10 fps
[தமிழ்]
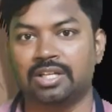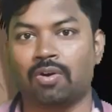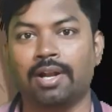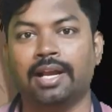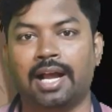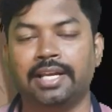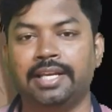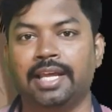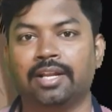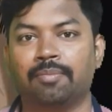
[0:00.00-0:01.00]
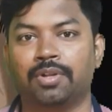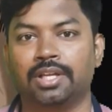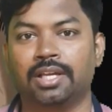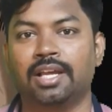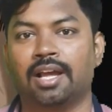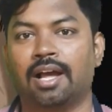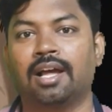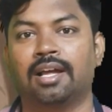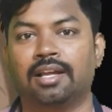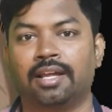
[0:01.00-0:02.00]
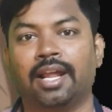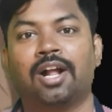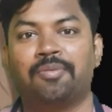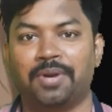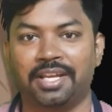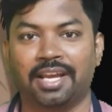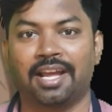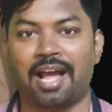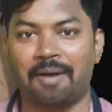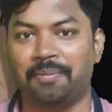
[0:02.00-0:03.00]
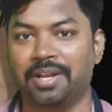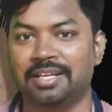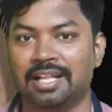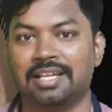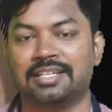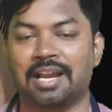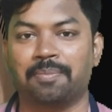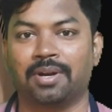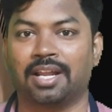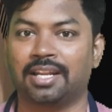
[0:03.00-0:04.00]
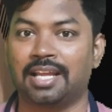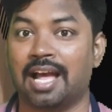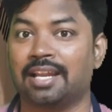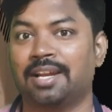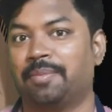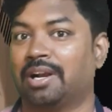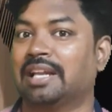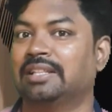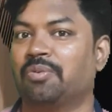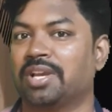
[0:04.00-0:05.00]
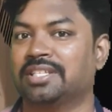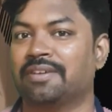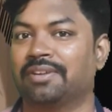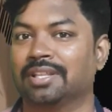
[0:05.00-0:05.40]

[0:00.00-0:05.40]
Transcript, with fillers: இந்த ஷார்ட்டை காட்டிகிட்டே இருக்கும்போது ஆ ரெக்கார்ட் பண்ணிக்க அப்படின்னு தான் ஸ்டார்ட் பண்ணுறாரு யார் நம்ம கார்த்தி வாய்ஸ் தான்